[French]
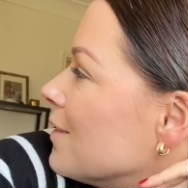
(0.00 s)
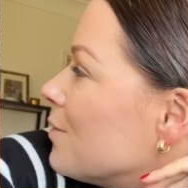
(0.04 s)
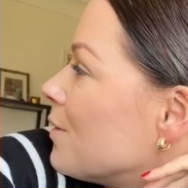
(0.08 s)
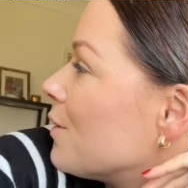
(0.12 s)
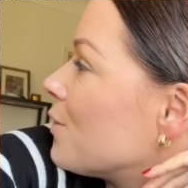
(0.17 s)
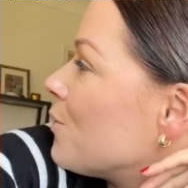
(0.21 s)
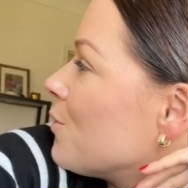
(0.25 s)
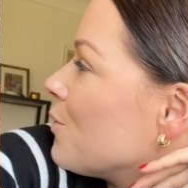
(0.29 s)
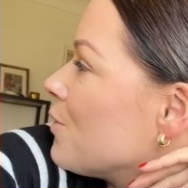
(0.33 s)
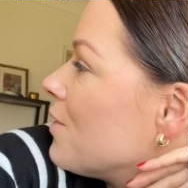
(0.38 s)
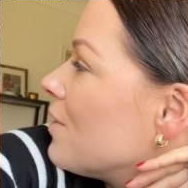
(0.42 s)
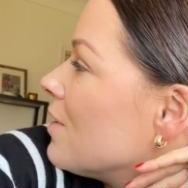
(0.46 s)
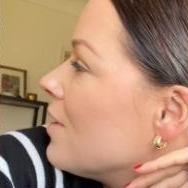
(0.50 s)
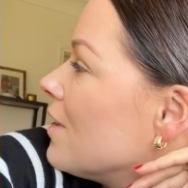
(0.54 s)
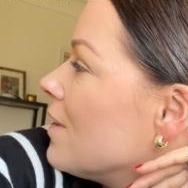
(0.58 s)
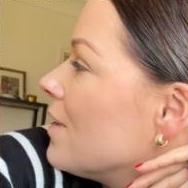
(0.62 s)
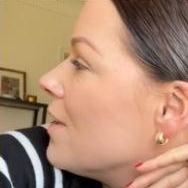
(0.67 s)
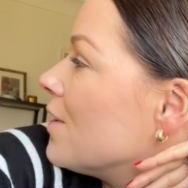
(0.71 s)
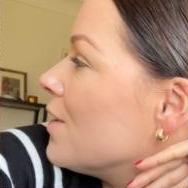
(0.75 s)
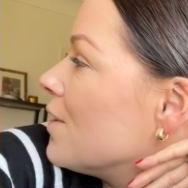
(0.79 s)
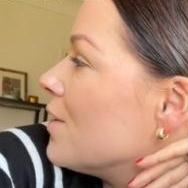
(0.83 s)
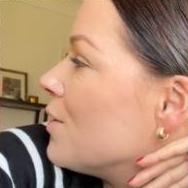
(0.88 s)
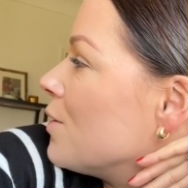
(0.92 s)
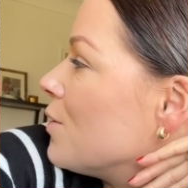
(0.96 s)
toute façon, c'est
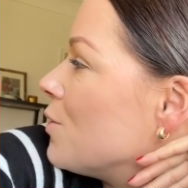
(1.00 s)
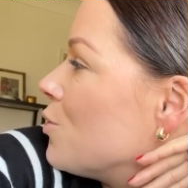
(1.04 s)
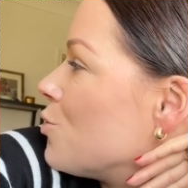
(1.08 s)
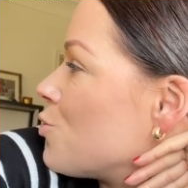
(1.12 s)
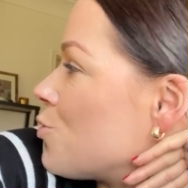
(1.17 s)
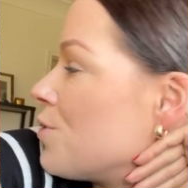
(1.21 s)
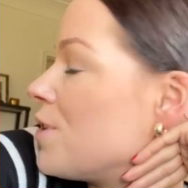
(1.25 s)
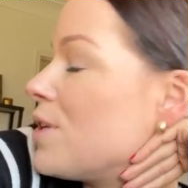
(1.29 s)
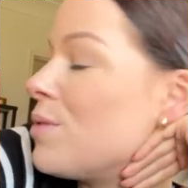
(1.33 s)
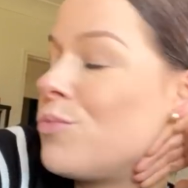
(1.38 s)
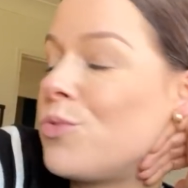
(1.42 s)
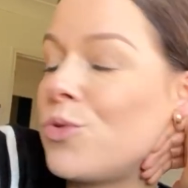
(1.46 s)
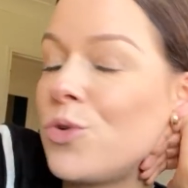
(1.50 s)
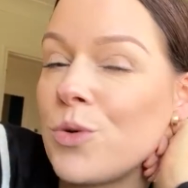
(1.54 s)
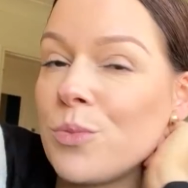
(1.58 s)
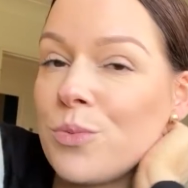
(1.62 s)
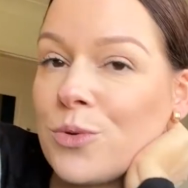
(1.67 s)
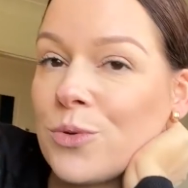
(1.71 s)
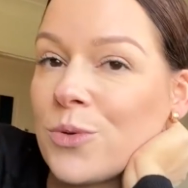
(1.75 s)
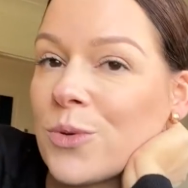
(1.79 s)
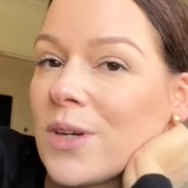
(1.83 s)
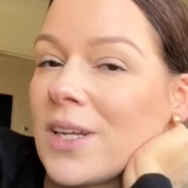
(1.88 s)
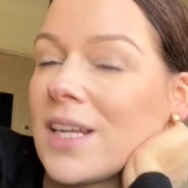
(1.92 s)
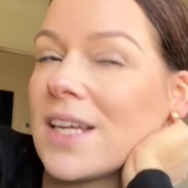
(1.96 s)
une journée de boulot
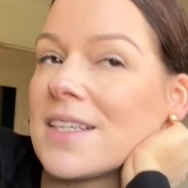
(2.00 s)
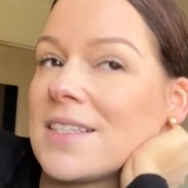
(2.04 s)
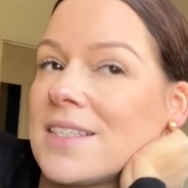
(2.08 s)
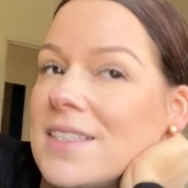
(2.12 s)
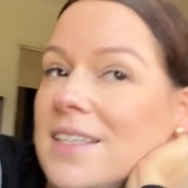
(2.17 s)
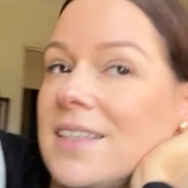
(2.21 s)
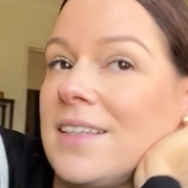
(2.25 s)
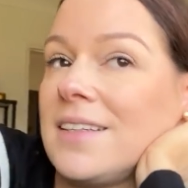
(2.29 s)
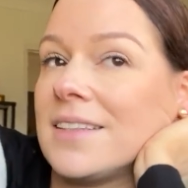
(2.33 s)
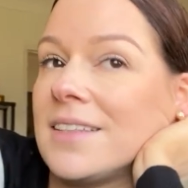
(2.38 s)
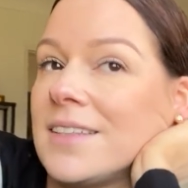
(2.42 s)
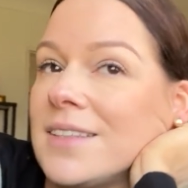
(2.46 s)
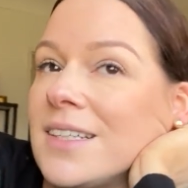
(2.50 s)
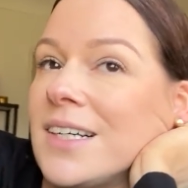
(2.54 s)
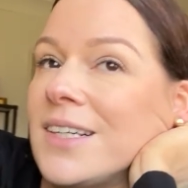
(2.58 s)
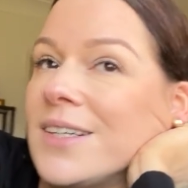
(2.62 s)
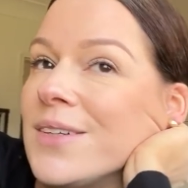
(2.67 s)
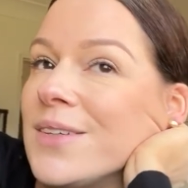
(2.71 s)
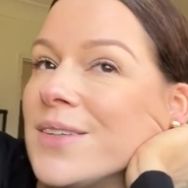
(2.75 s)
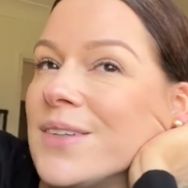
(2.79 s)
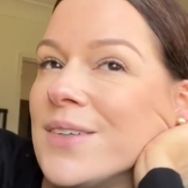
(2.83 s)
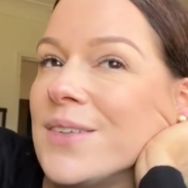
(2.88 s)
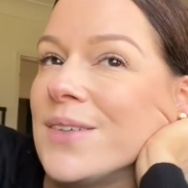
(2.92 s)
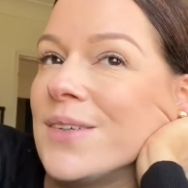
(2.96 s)
plutôt classique.
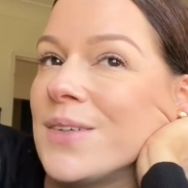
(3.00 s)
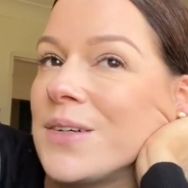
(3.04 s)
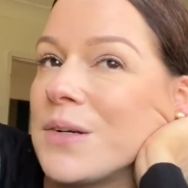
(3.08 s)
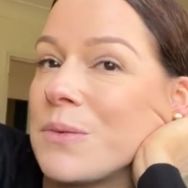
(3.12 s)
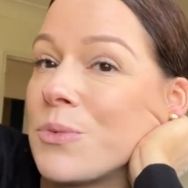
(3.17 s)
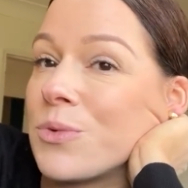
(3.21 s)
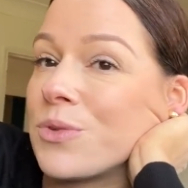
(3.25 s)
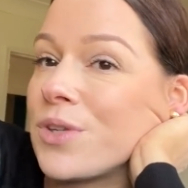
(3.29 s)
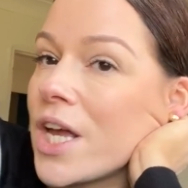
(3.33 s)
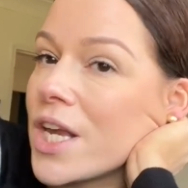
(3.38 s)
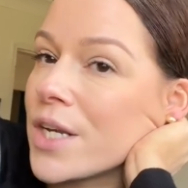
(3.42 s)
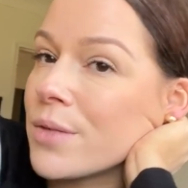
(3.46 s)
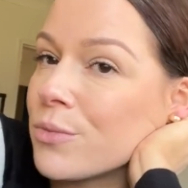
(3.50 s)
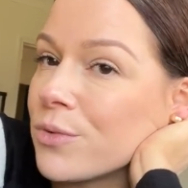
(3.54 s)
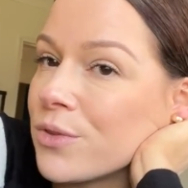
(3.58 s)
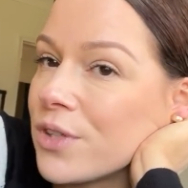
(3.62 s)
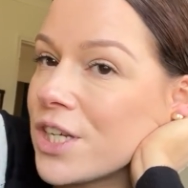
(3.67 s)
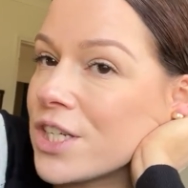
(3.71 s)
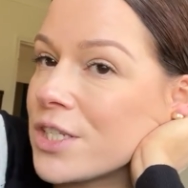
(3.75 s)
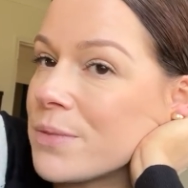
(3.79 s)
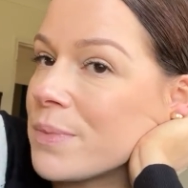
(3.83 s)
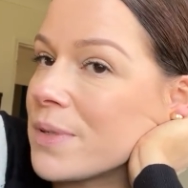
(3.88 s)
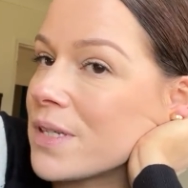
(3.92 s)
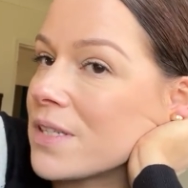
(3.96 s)
Hein. montage,
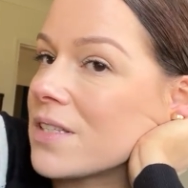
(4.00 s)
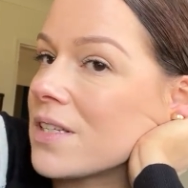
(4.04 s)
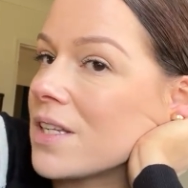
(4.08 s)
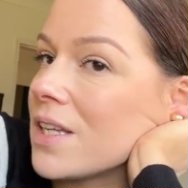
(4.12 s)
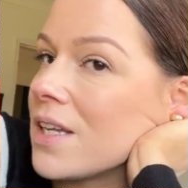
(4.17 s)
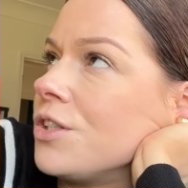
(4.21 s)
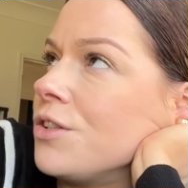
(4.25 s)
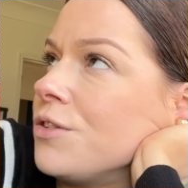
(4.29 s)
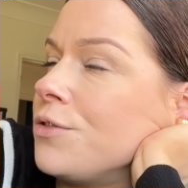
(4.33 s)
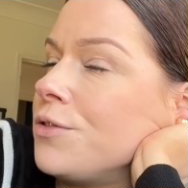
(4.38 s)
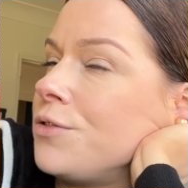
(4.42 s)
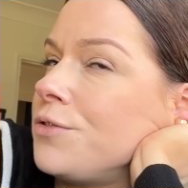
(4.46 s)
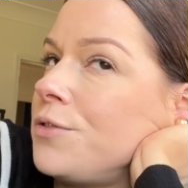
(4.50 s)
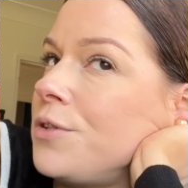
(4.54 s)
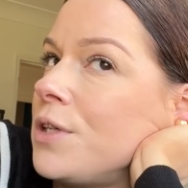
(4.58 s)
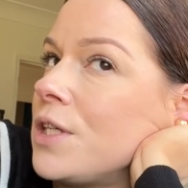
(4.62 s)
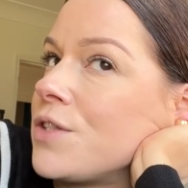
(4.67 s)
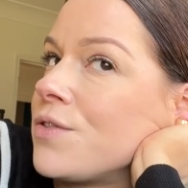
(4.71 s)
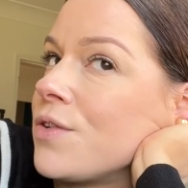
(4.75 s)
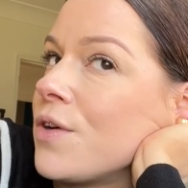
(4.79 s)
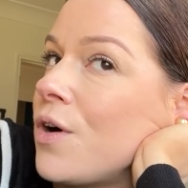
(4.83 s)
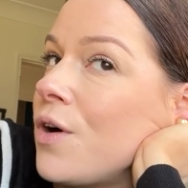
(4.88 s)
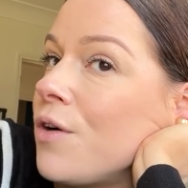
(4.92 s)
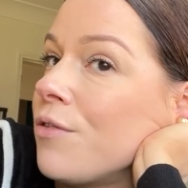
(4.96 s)
montage PC.
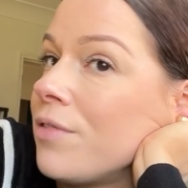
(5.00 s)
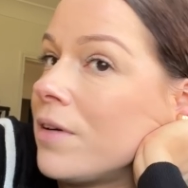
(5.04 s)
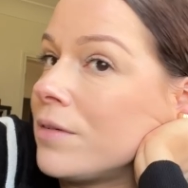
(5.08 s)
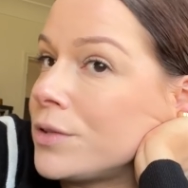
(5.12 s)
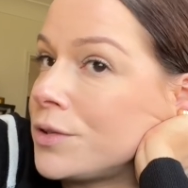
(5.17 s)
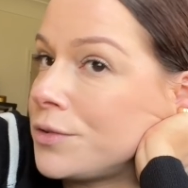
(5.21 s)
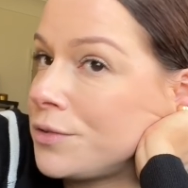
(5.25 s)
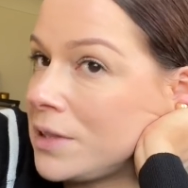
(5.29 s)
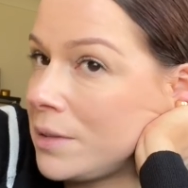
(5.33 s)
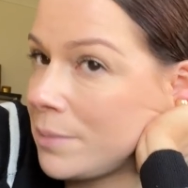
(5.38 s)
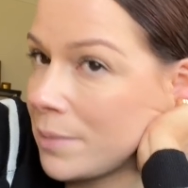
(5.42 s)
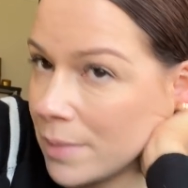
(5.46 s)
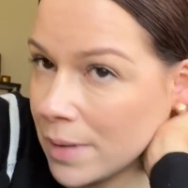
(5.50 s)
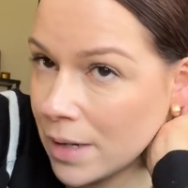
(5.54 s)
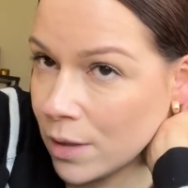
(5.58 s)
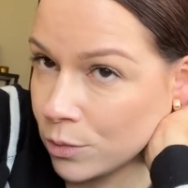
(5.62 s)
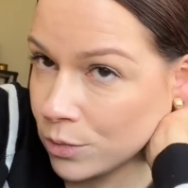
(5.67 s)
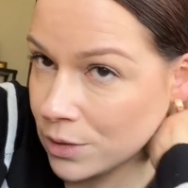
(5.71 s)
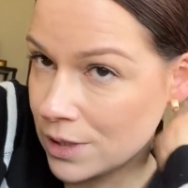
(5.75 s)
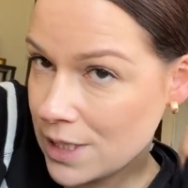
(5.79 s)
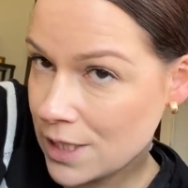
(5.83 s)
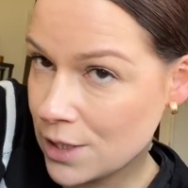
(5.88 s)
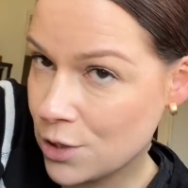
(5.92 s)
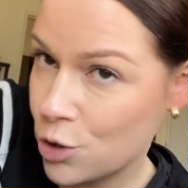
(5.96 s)
je vais enfin vous filmer ma
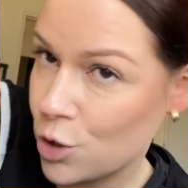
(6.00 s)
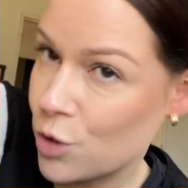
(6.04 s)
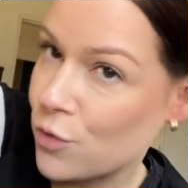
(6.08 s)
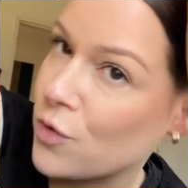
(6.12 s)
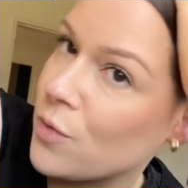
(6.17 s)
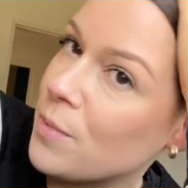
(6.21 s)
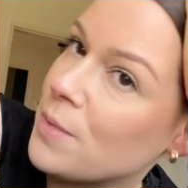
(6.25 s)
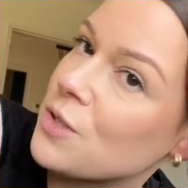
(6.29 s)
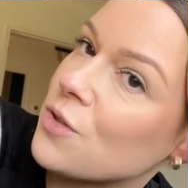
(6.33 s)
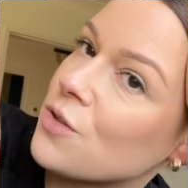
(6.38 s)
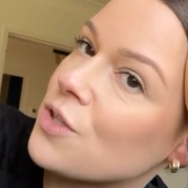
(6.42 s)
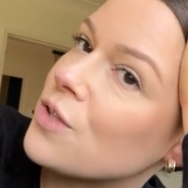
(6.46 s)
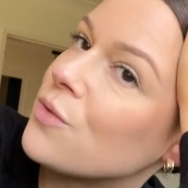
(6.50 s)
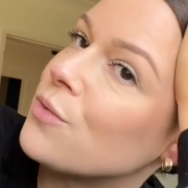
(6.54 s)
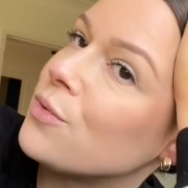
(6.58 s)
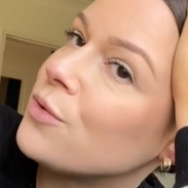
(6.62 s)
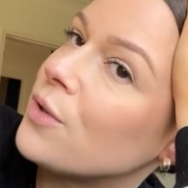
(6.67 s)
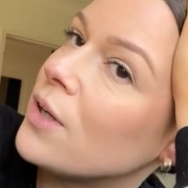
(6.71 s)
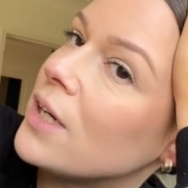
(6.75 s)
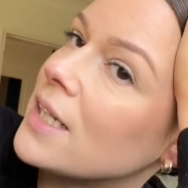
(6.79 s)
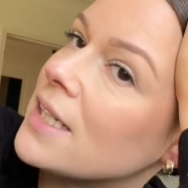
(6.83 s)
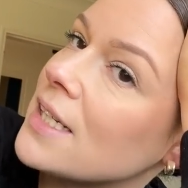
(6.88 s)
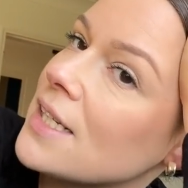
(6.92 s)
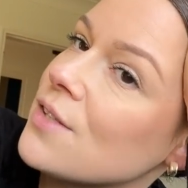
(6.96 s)
routine cheveux parce que j'ai tout le
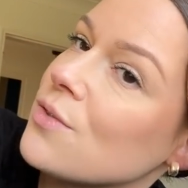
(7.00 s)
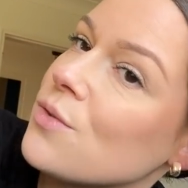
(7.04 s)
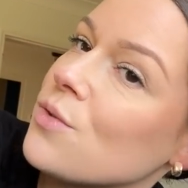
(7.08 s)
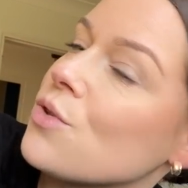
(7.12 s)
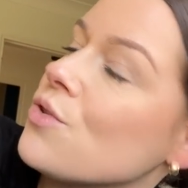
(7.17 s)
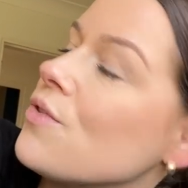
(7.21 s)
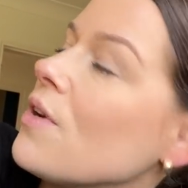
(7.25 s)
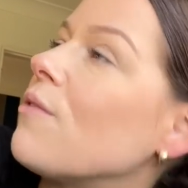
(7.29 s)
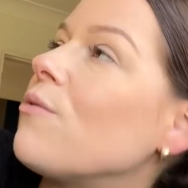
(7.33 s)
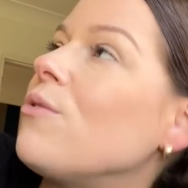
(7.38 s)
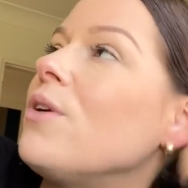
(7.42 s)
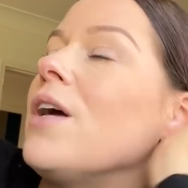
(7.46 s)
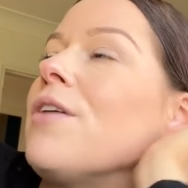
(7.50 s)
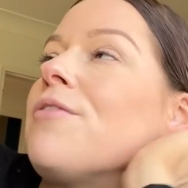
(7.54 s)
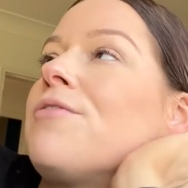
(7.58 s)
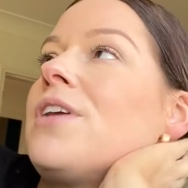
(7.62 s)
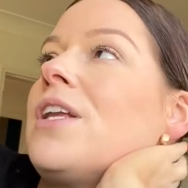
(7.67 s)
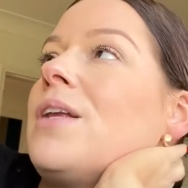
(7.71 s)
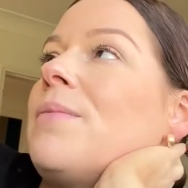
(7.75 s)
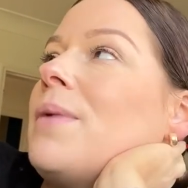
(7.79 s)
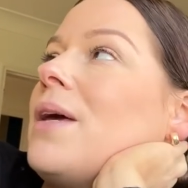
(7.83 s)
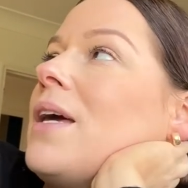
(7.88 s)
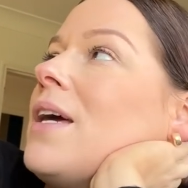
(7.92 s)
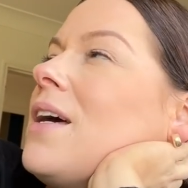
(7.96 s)
temps la question, je vais vous la
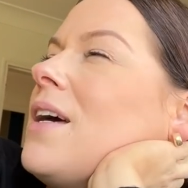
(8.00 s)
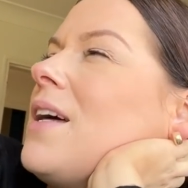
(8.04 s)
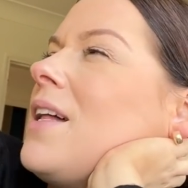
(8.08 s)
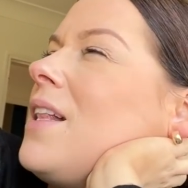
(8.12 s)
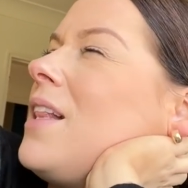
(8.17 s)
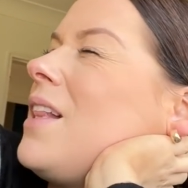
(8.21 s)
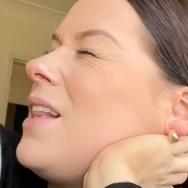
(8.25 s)
filmer.